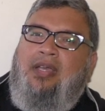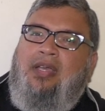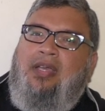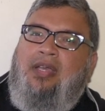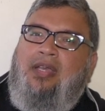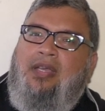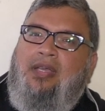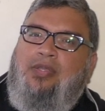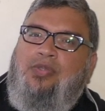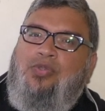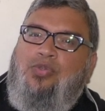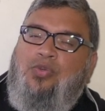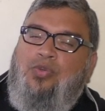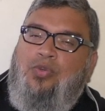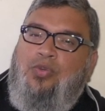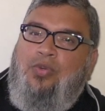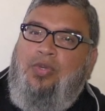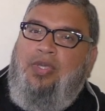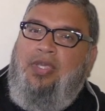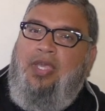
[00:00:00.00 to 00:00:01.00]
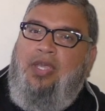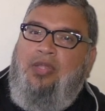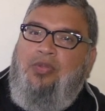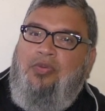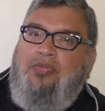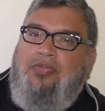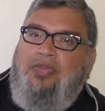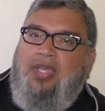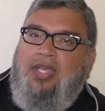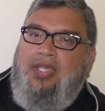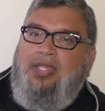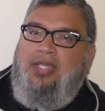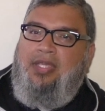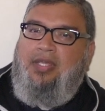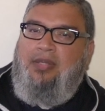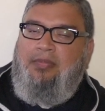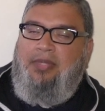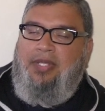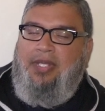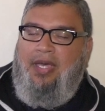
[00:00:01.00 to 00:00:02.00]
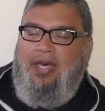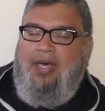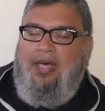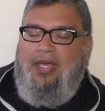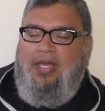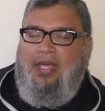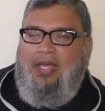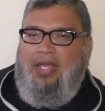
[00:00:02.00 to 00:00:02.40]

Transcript: آه، السلوكيات وفي كثير من